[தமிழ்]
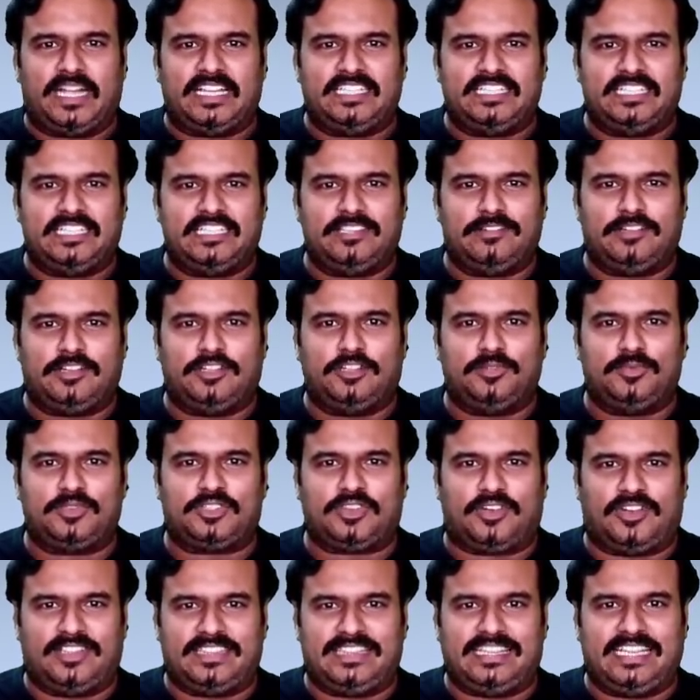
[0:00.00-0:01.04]
பதினஞ்சு இருபது
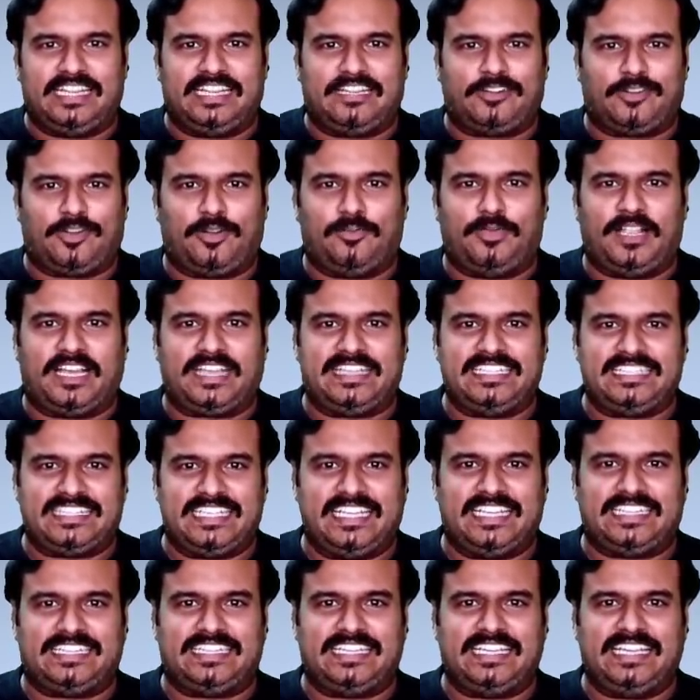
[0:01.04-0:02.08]
நிமிஷம் இந்த இன்டர்வல்
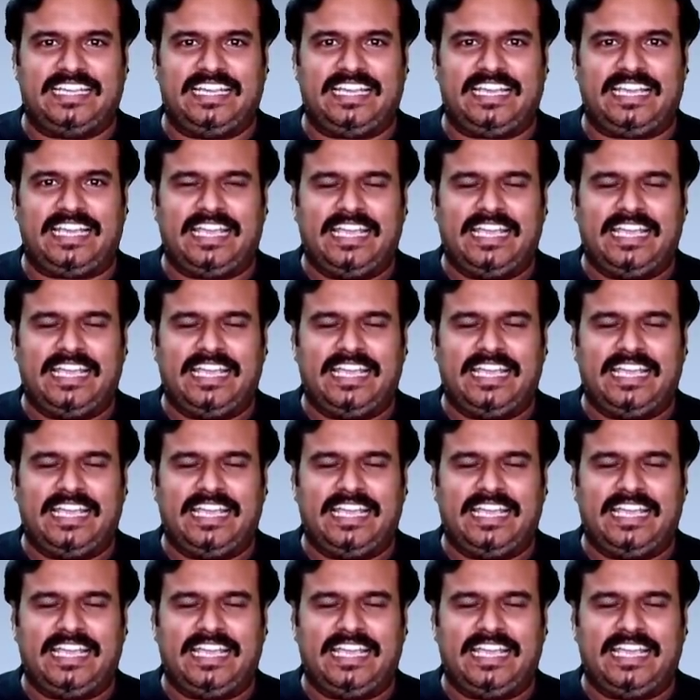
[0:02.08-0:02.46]
பிளாக்கையும் சேர்த்து